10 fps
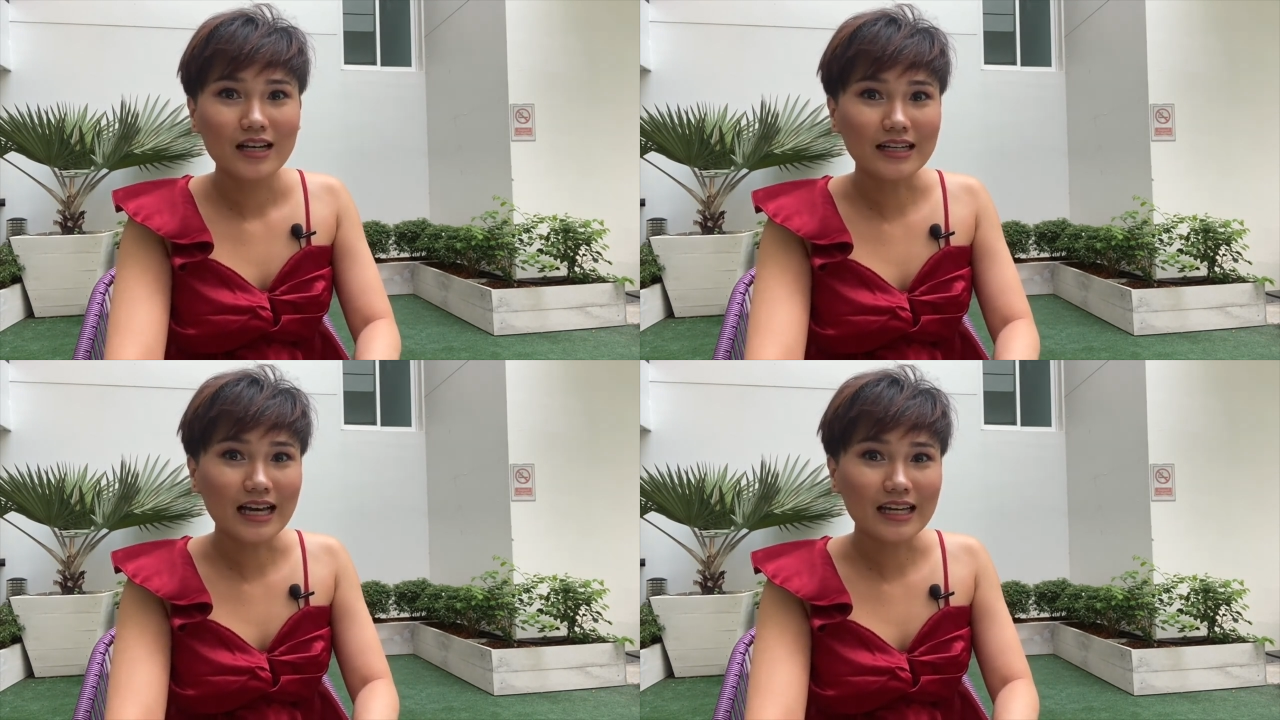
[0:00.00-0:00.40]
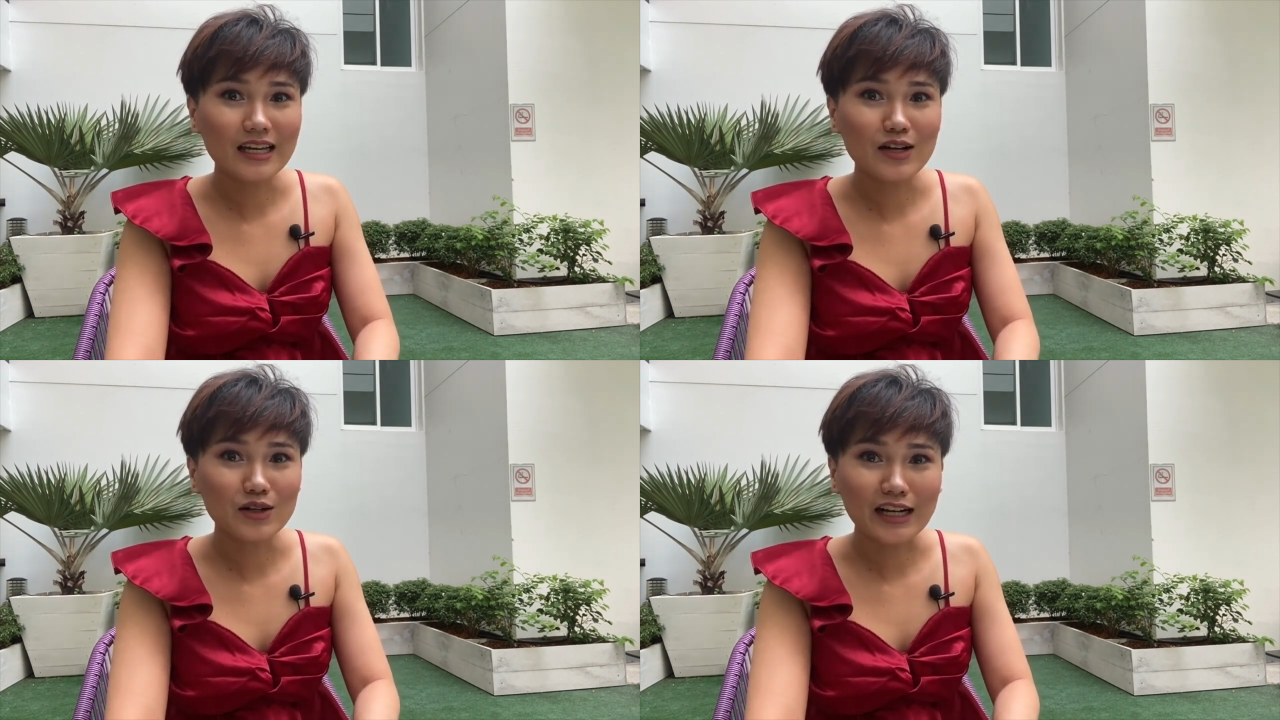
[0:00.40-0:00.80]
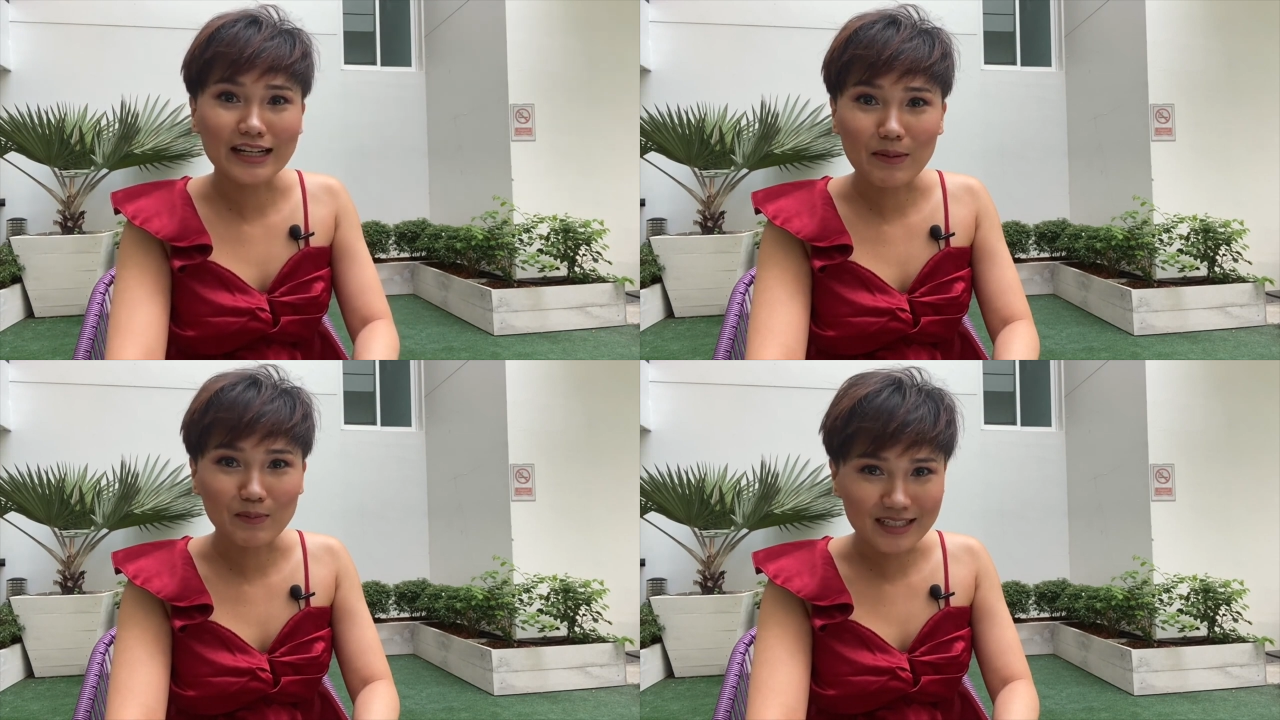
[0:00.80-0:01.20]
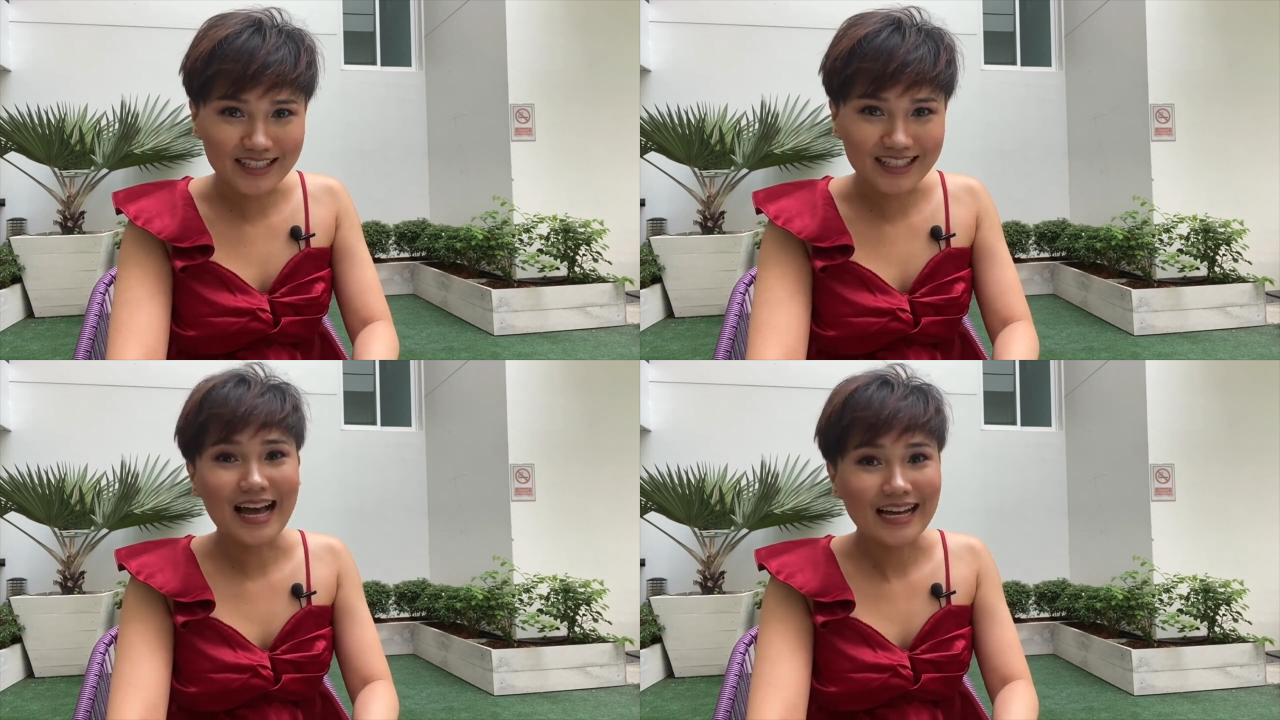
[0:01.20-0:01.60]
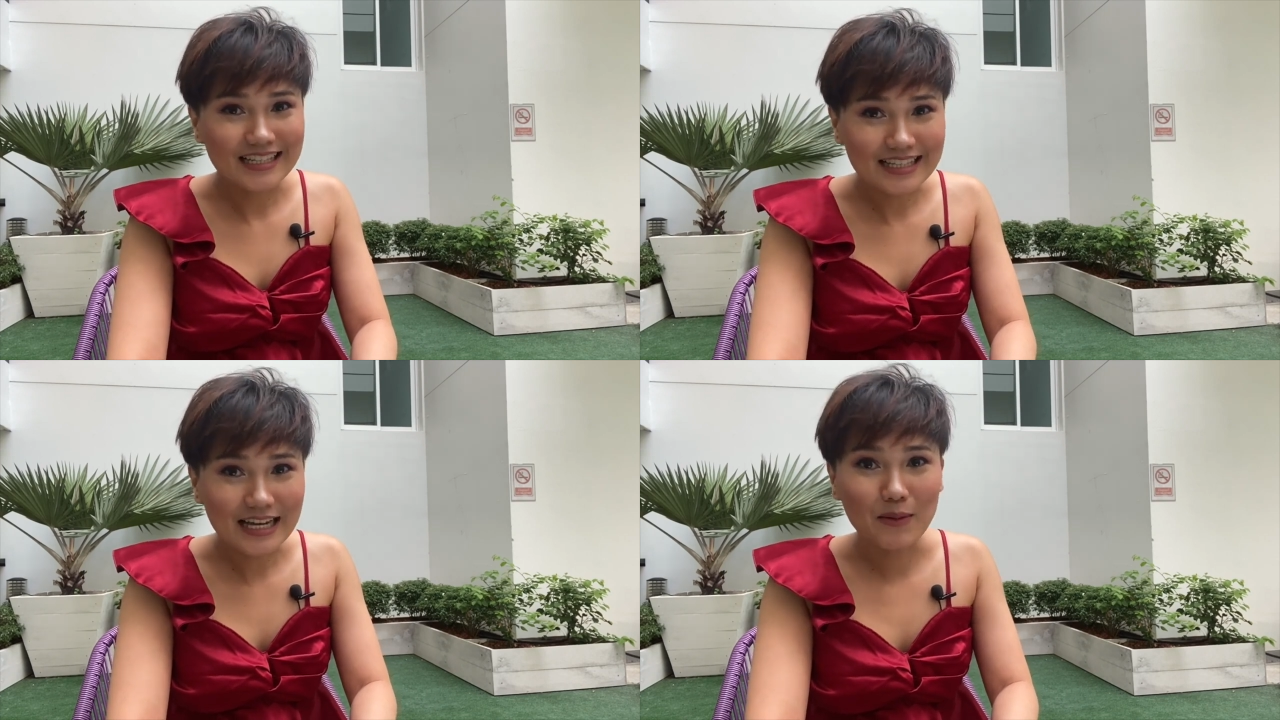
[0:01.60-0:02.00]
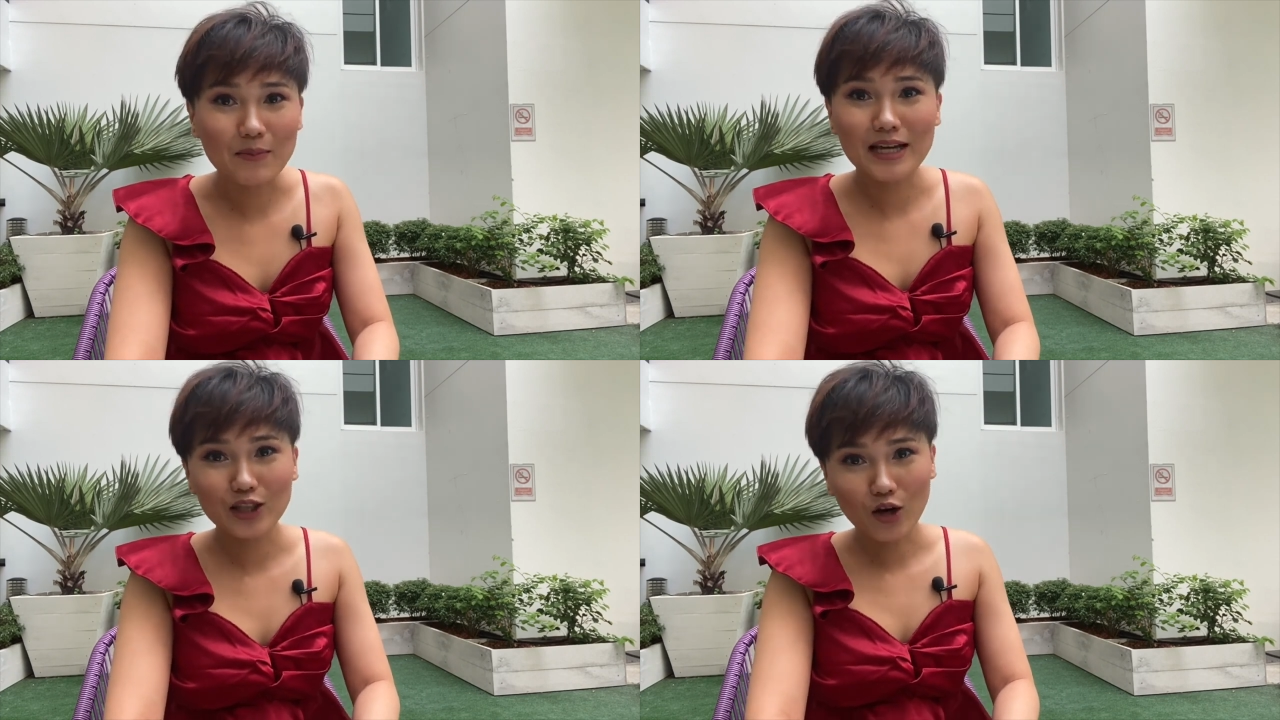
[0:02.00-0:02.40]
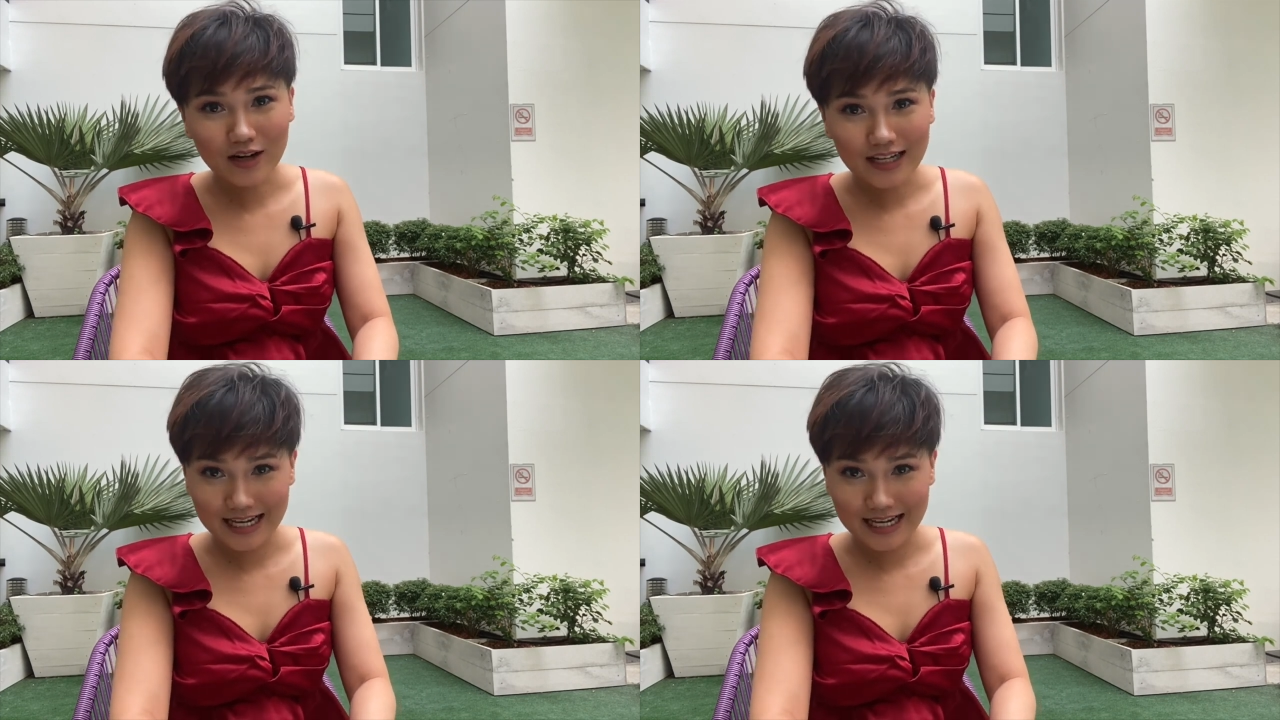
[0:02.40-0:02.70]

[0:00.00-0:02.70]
ในระดับหนึ่งอาจจะไม่ต้อง